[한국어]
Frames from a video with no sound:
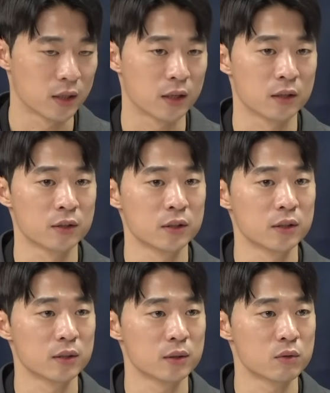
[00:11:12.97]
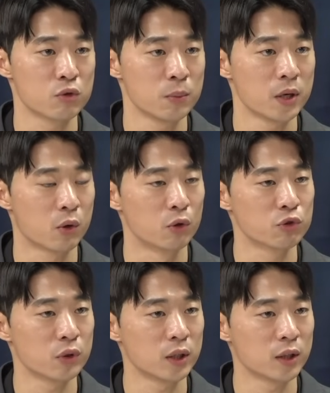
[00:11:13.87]
예, 그 출마를
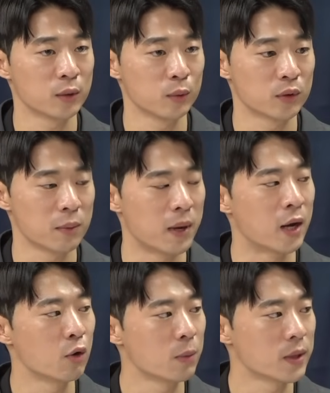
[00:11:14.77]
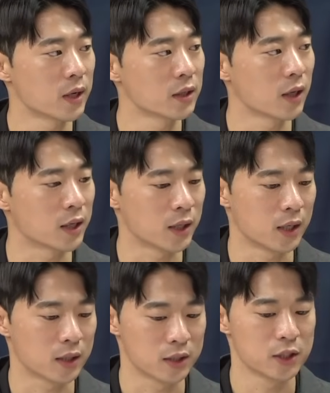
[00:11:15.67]
권유할 때도 그냥 말로만 하는 게
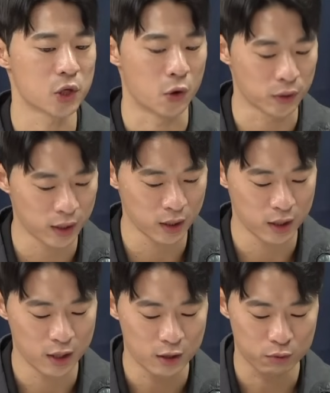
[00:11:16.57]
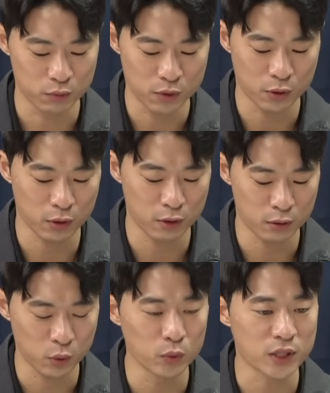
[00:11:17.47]
아니라 그 전에
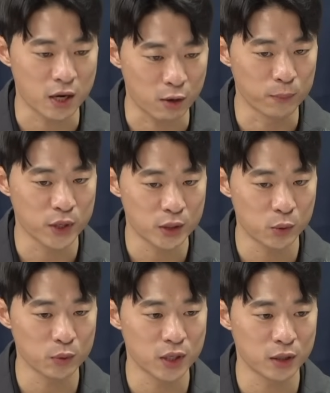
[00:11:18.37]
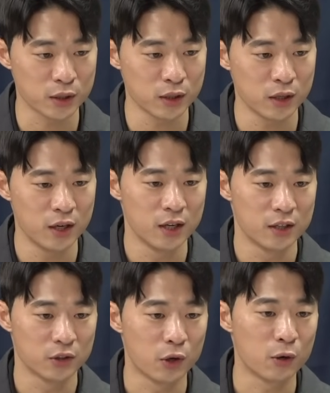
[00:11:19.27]
윤석열 총장, 검찰총장을
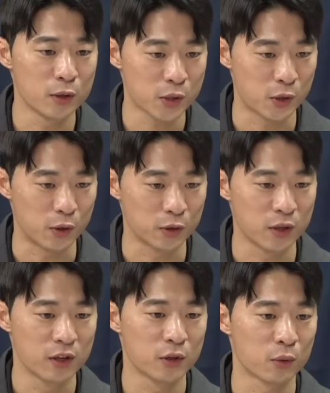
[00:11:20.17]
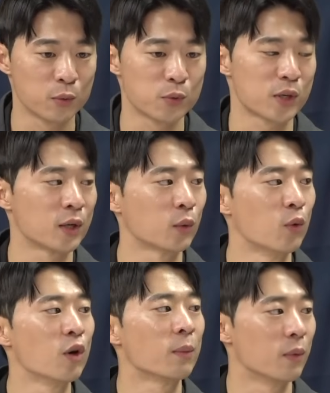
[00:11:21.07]
음. 넣어서 여론조사를
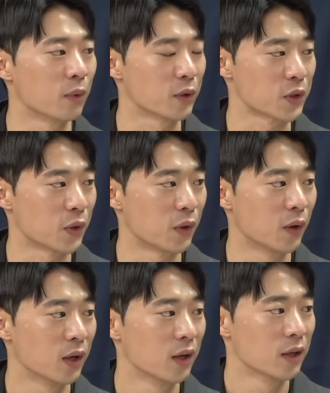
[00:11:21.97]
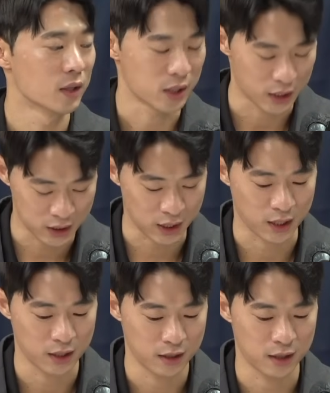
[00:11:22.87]
돌려본 거죠. 자체.
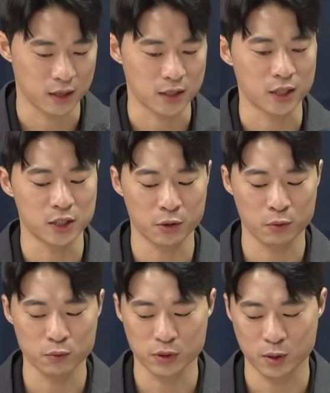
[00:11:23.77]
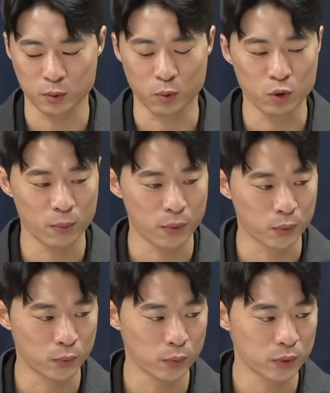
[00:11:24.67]
자체. 예. 예, 자체 여론조사를
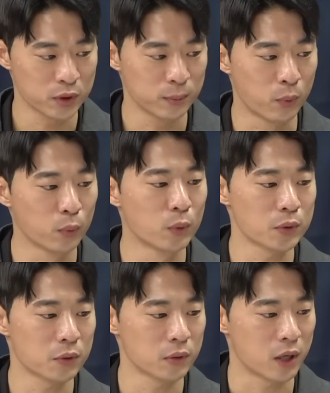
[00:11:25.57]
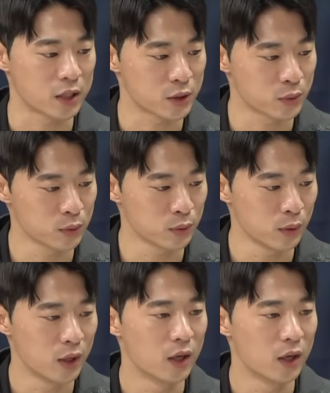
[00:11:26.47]
돌려보고 그 보고서를 가지고